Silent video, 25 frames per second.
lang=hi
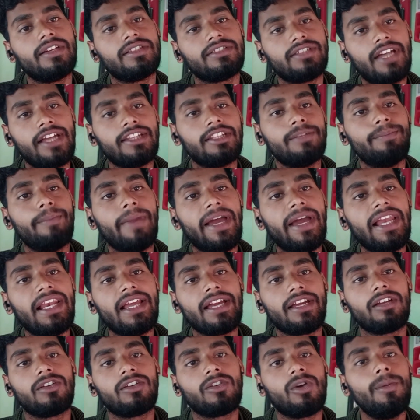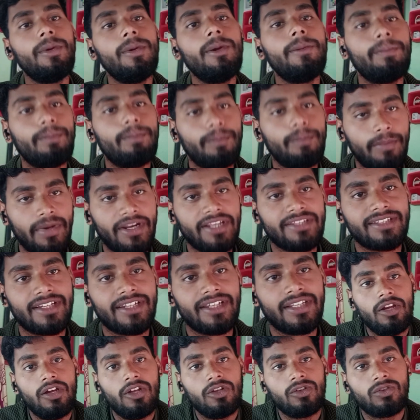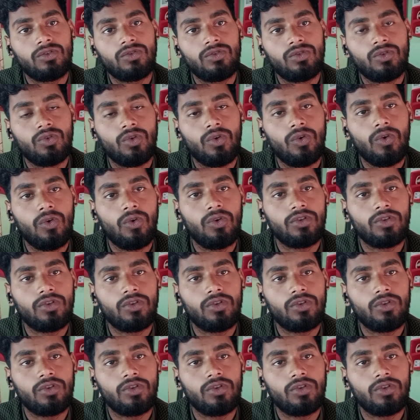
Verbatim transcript: साथ ही बेल आइकन को भी प्रेस करना तो